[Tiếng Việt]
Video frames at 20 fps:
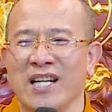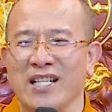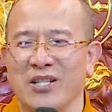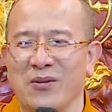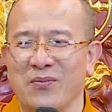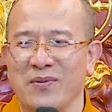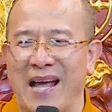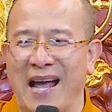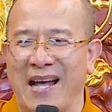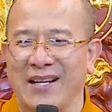nhất
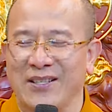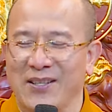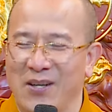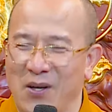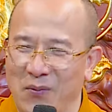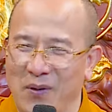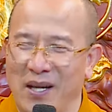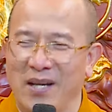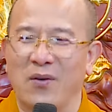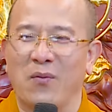trong nhà cho nên
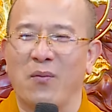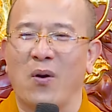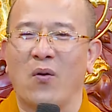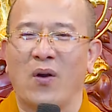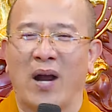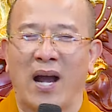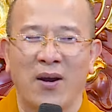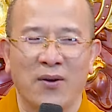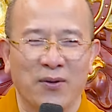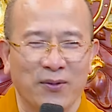ông lên ông báo
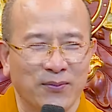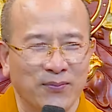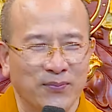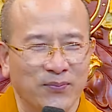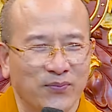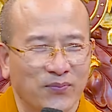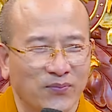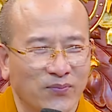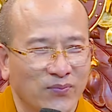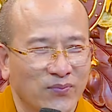cáo
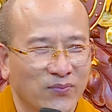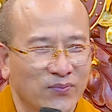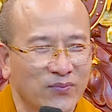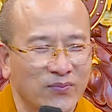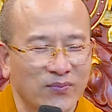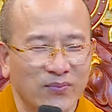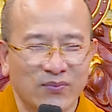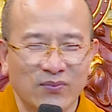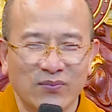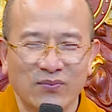
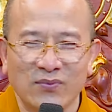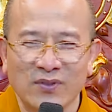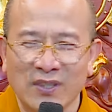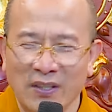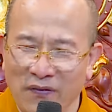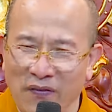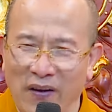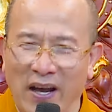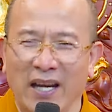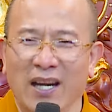
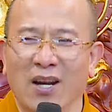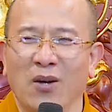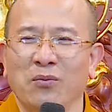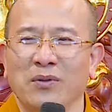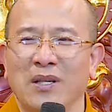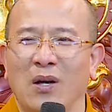phải là ông